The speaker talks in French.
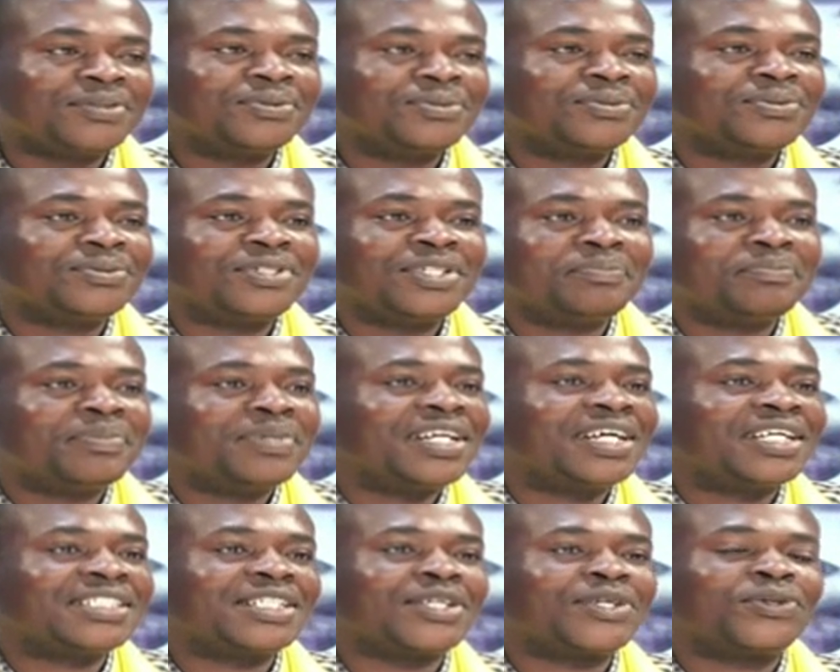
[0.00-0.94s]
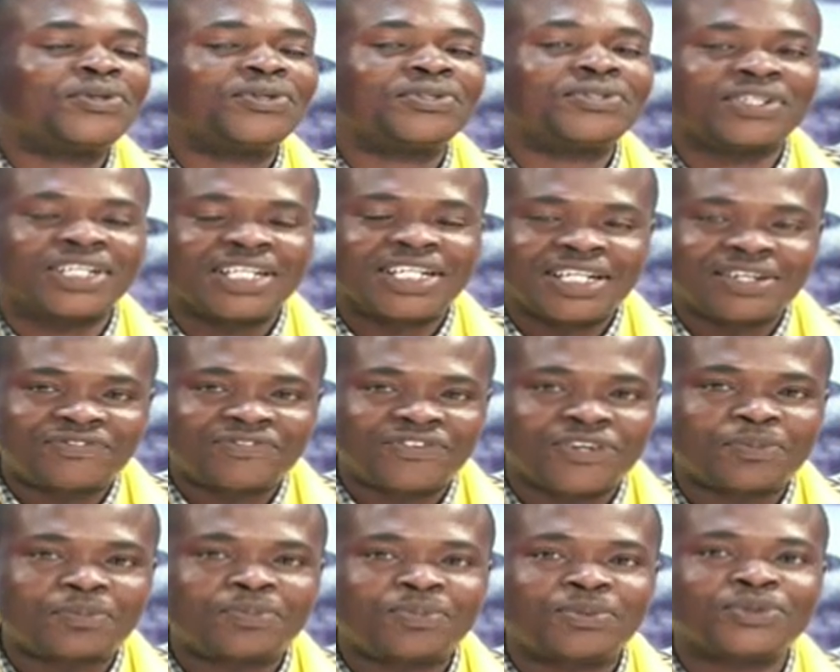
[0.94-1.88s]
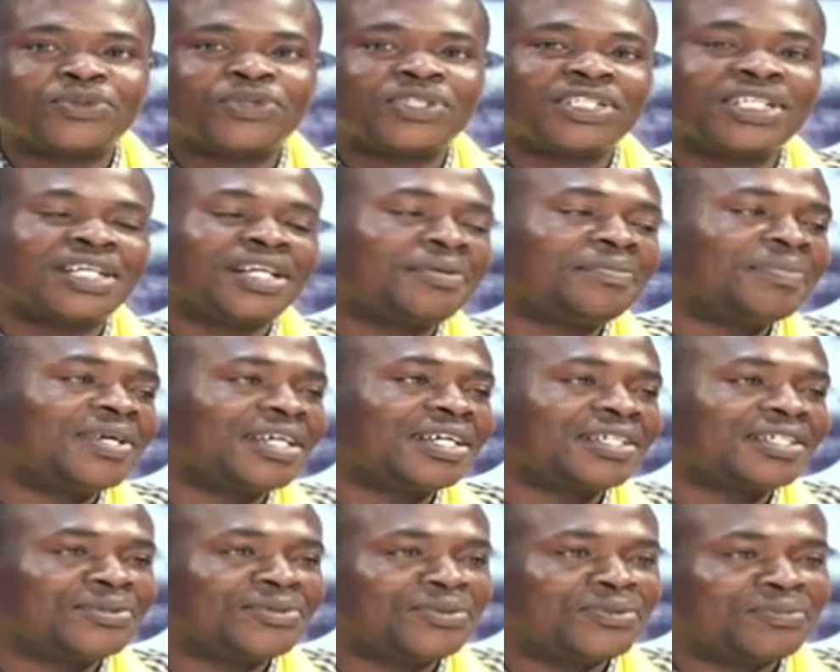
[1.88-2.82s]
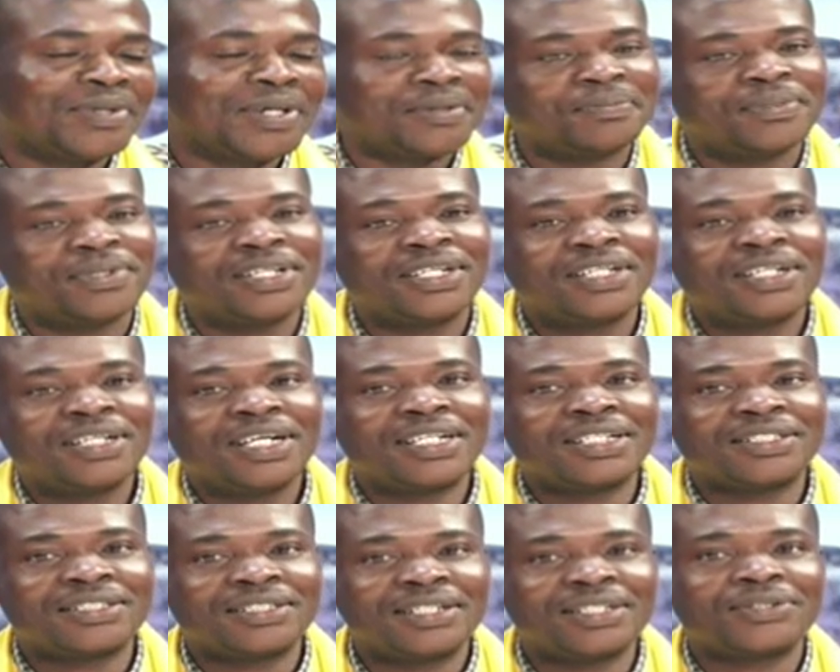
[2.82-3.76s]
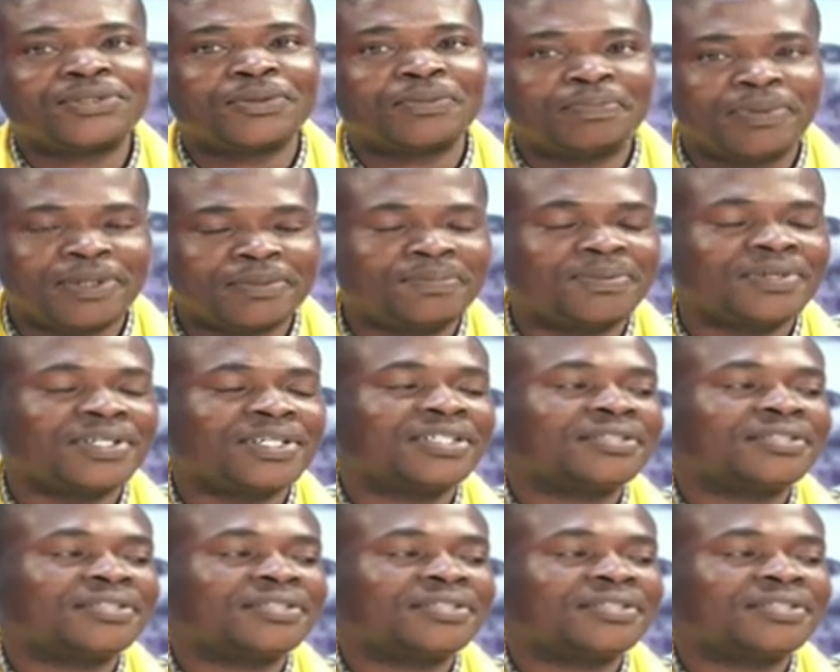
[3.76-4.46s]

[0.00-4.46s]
nous ne ménagerons aucun effort pour donner le meilleur de nous-mêmes en tant que peuple.